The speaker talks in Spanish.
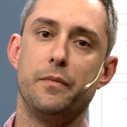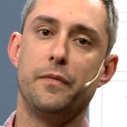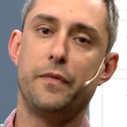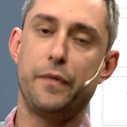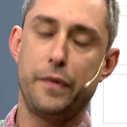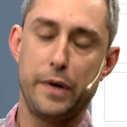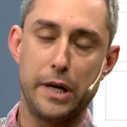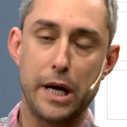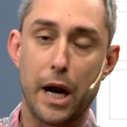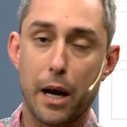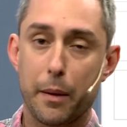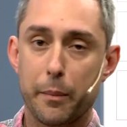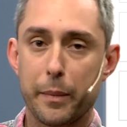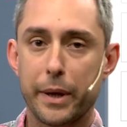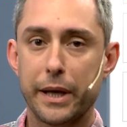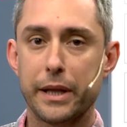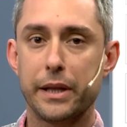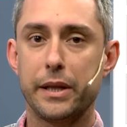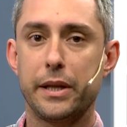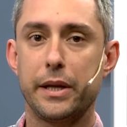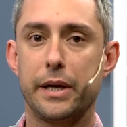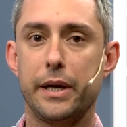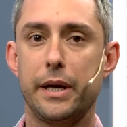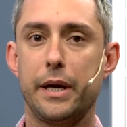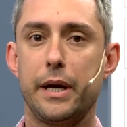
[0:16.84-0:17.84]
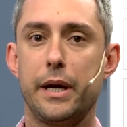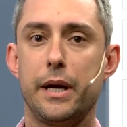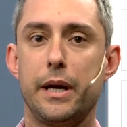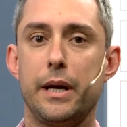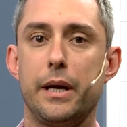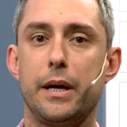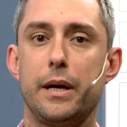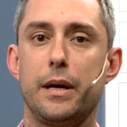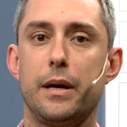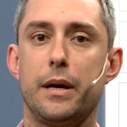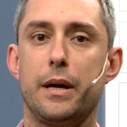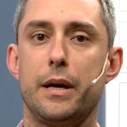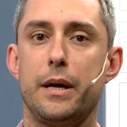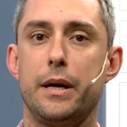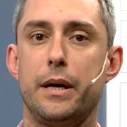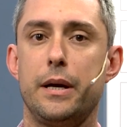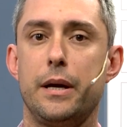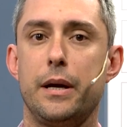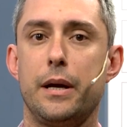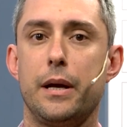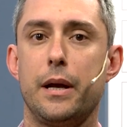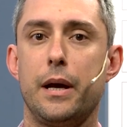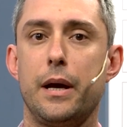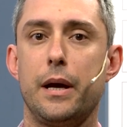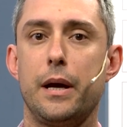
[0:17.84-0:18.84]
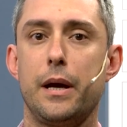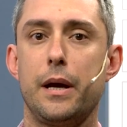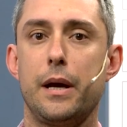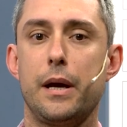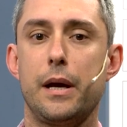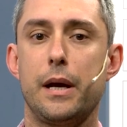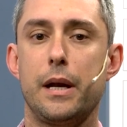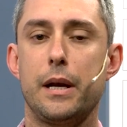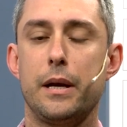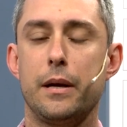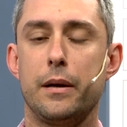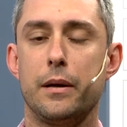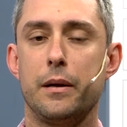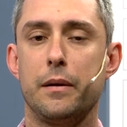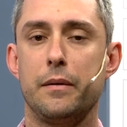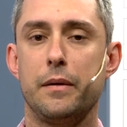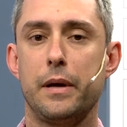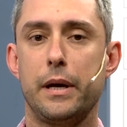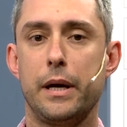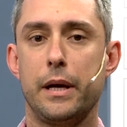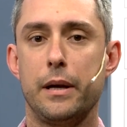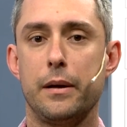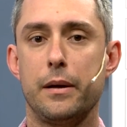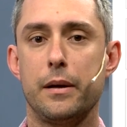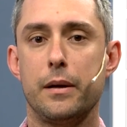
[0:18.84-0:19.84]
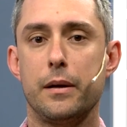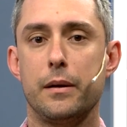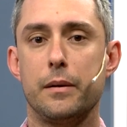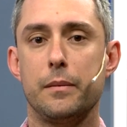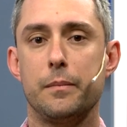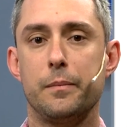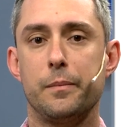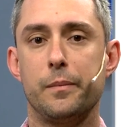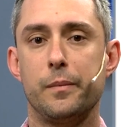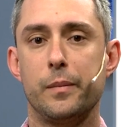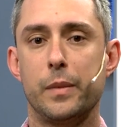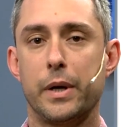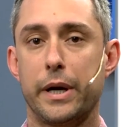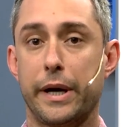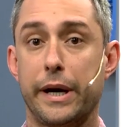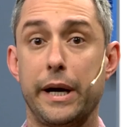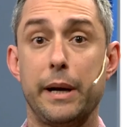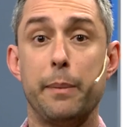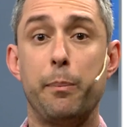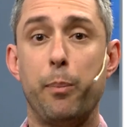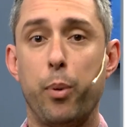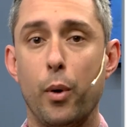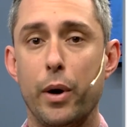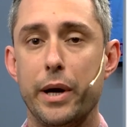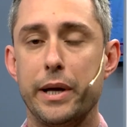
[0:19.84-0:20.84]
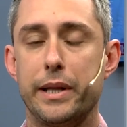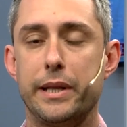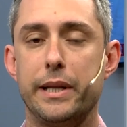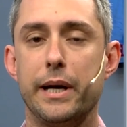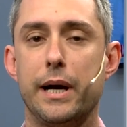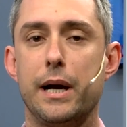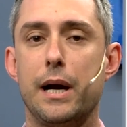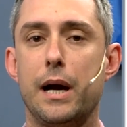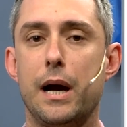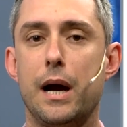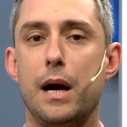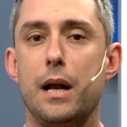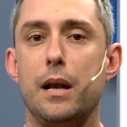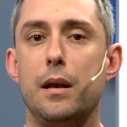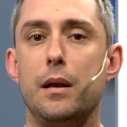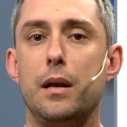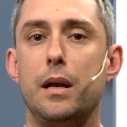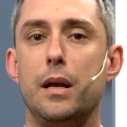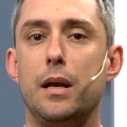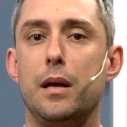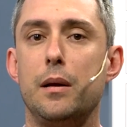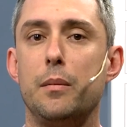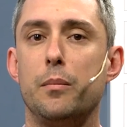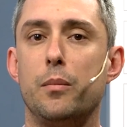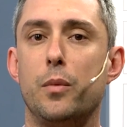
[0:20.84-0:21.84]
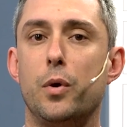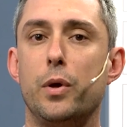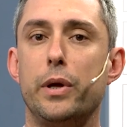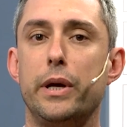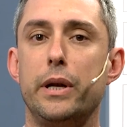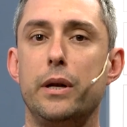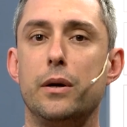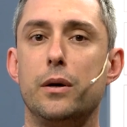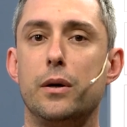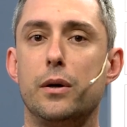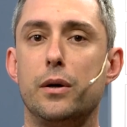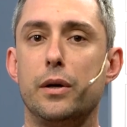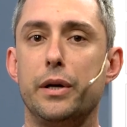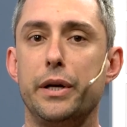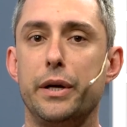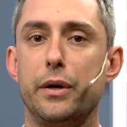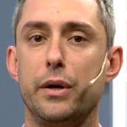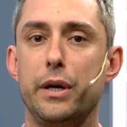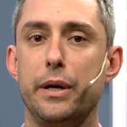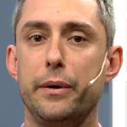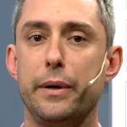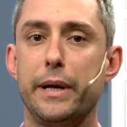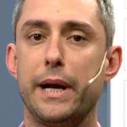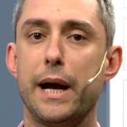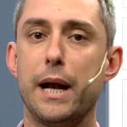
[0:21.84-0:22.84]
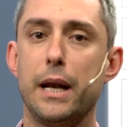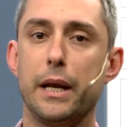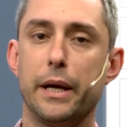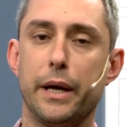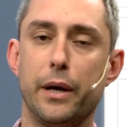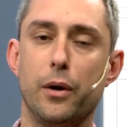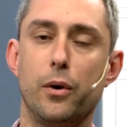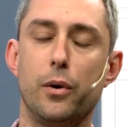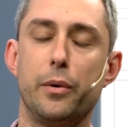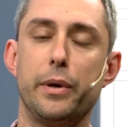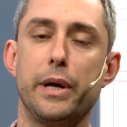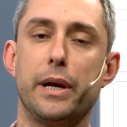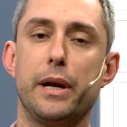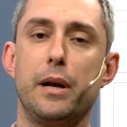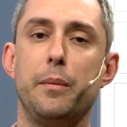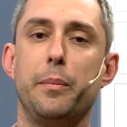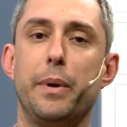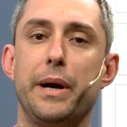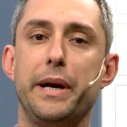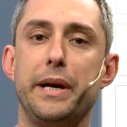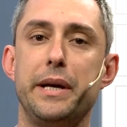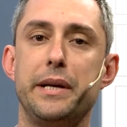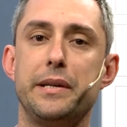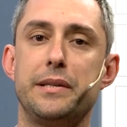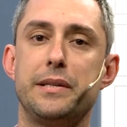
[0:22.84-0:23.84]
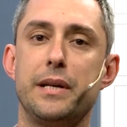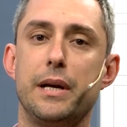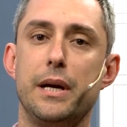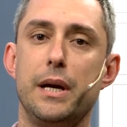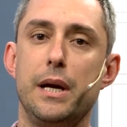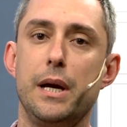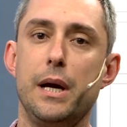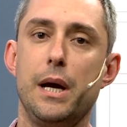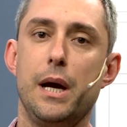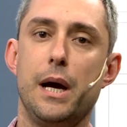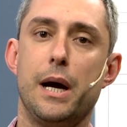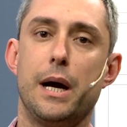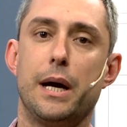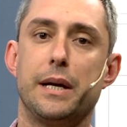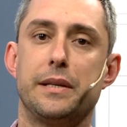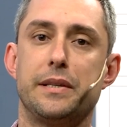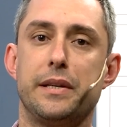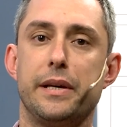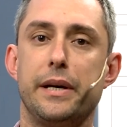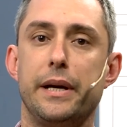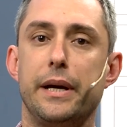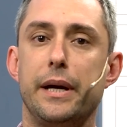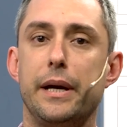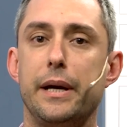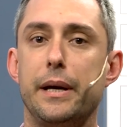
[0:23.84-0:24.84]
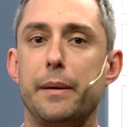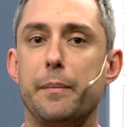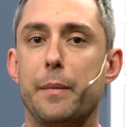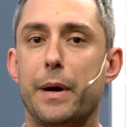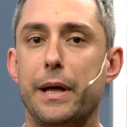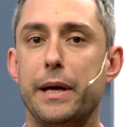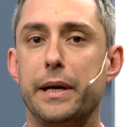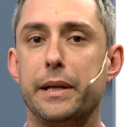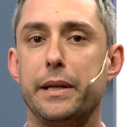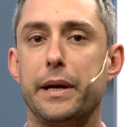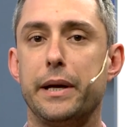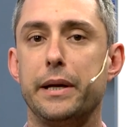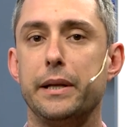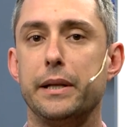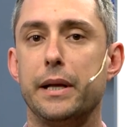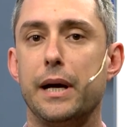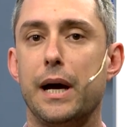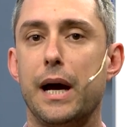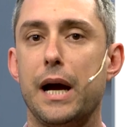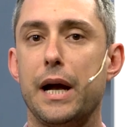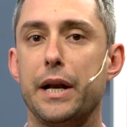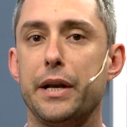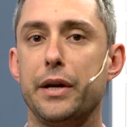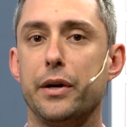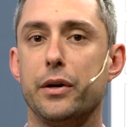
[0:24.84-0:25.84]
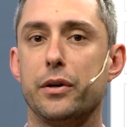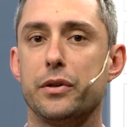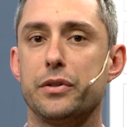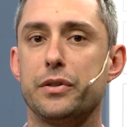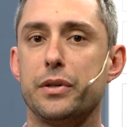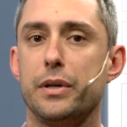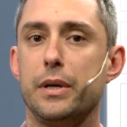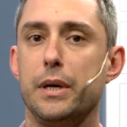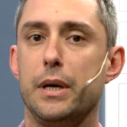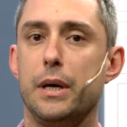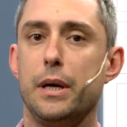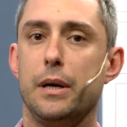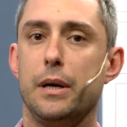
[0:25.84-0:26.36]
finalmente eh, en, respuesta al modelo neoliberal que gobierna el país hace más de 30 años